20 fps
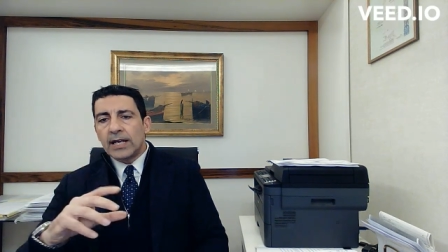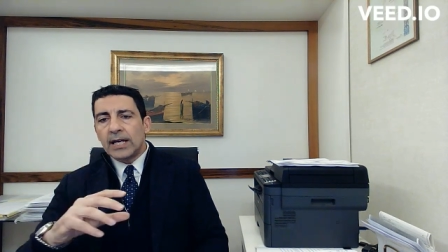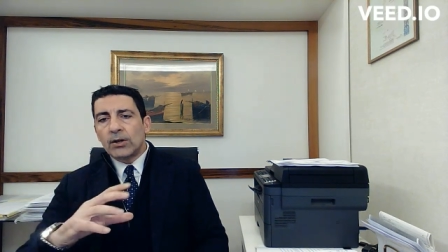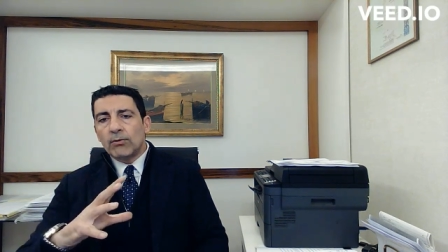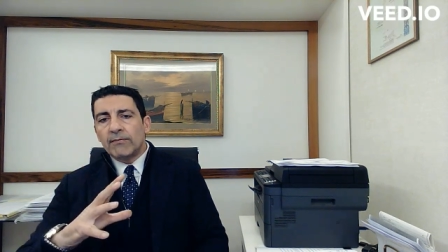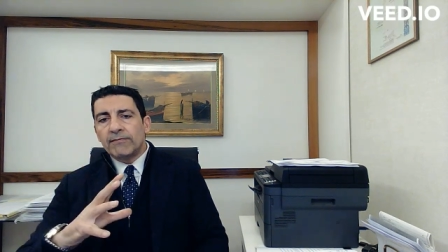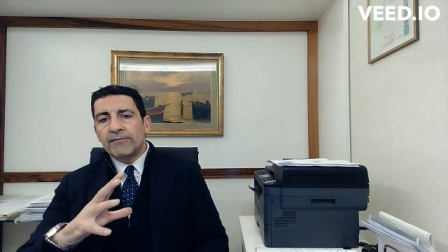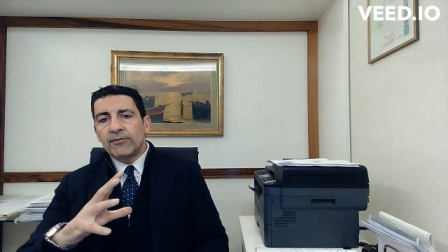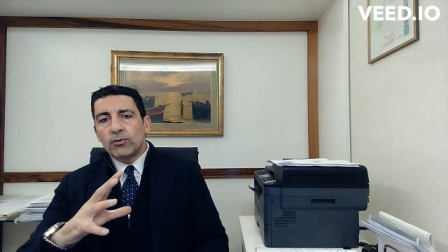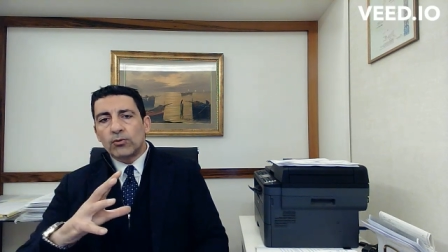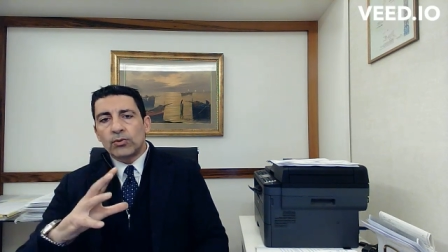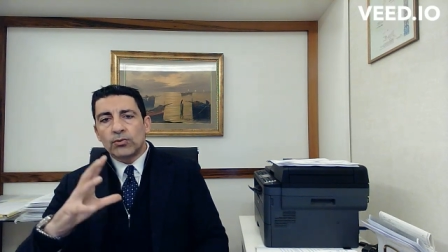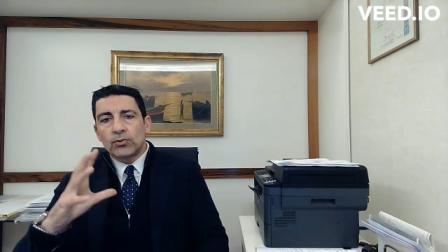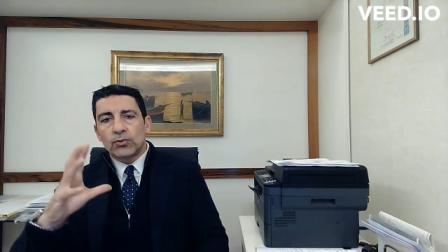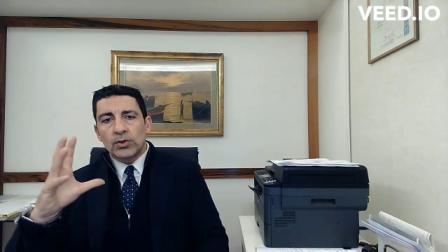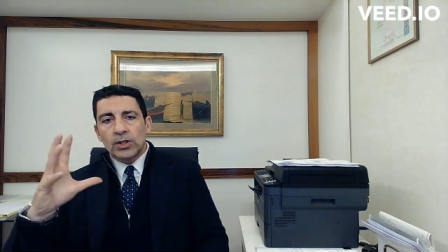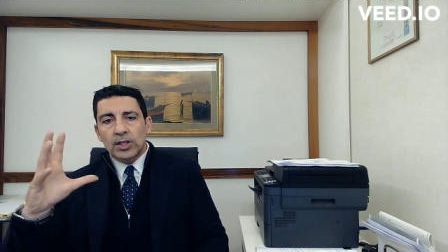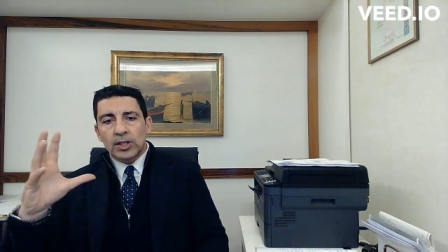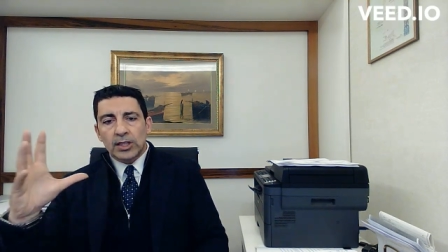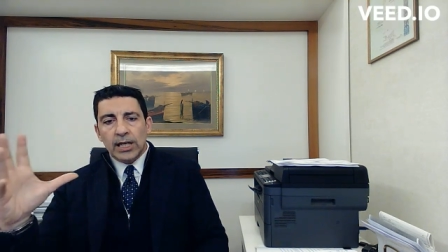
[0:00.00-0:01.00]
nei
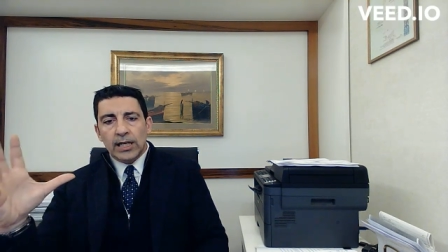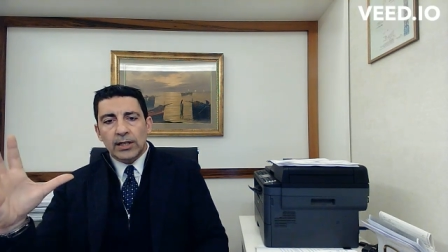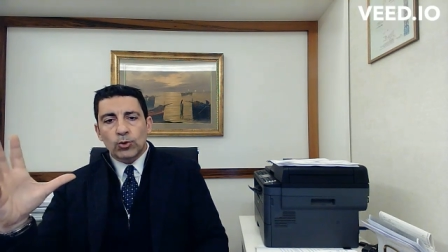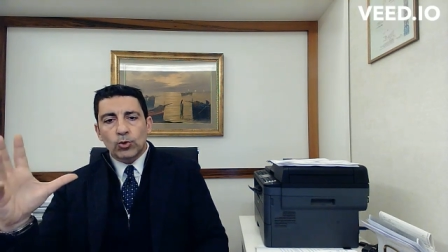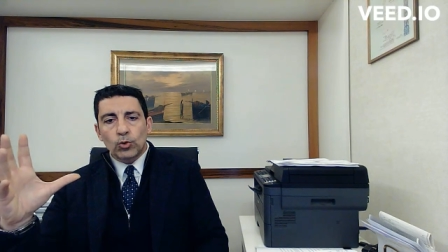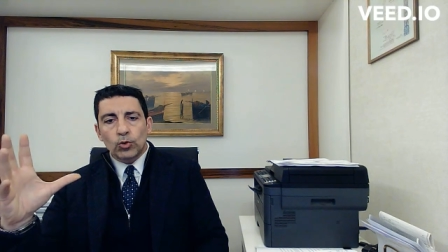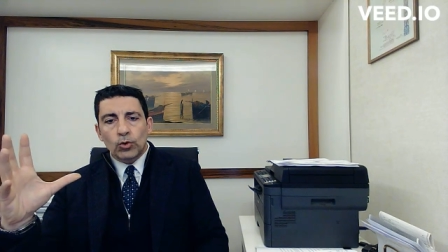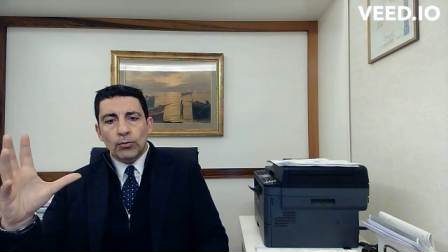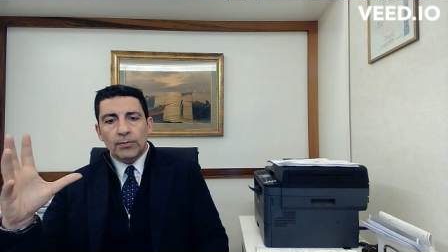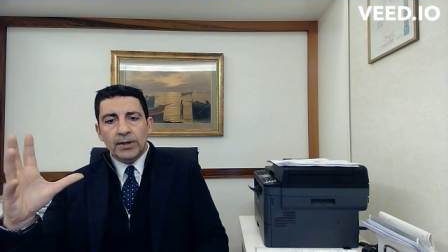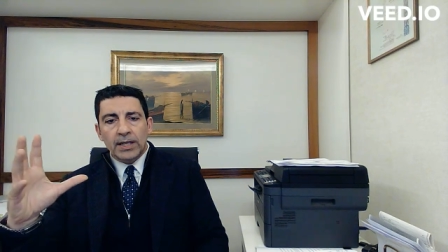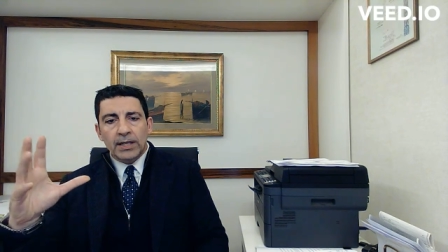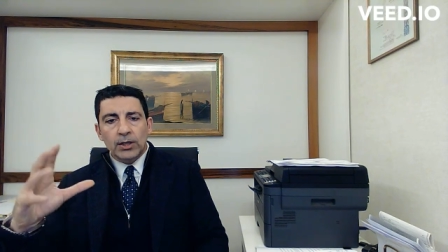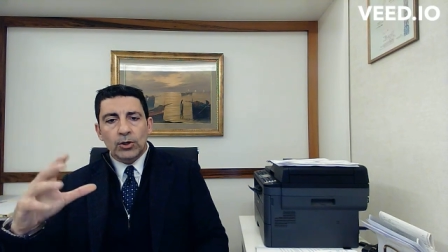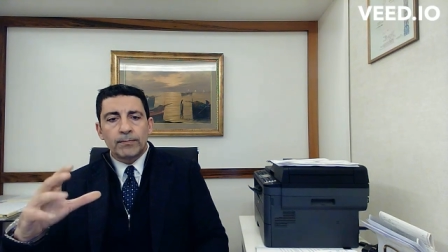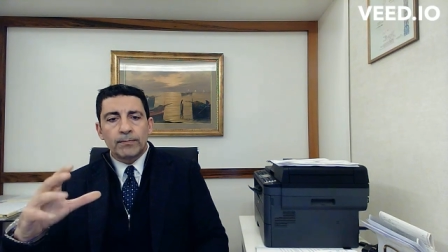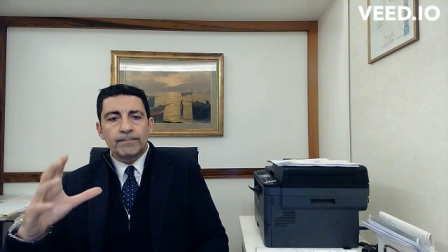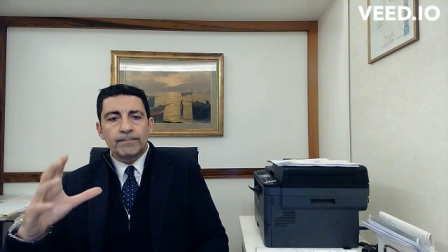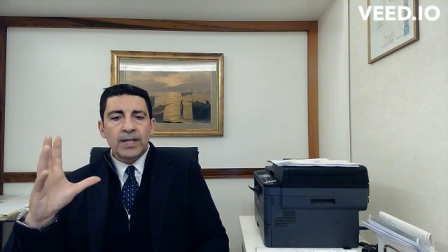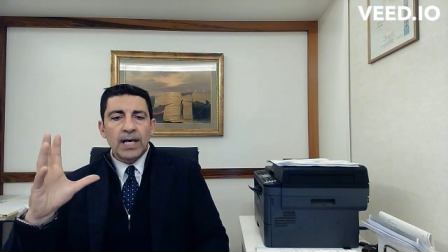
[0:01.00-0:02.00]
confronti del
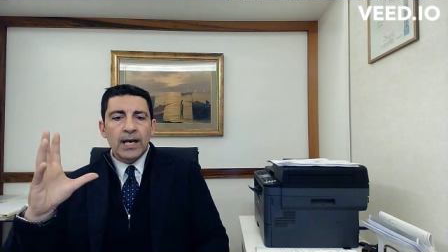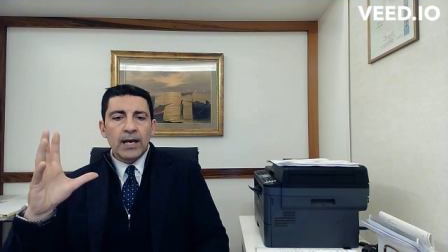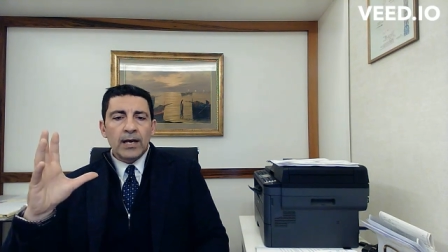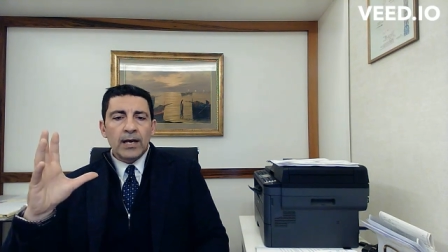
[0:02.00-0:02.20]
condominio.